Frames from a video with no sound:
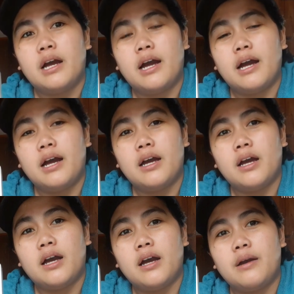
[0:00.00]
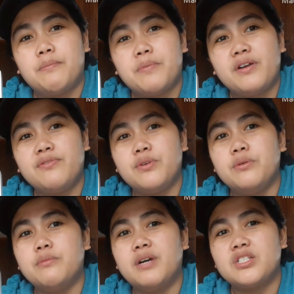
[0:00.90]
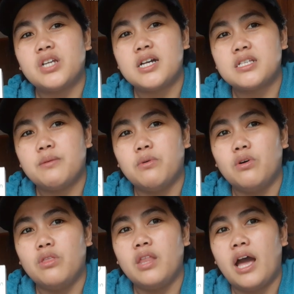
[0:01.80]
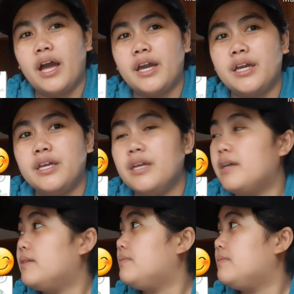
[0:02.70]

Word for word: uh, perfume at saka sabon ay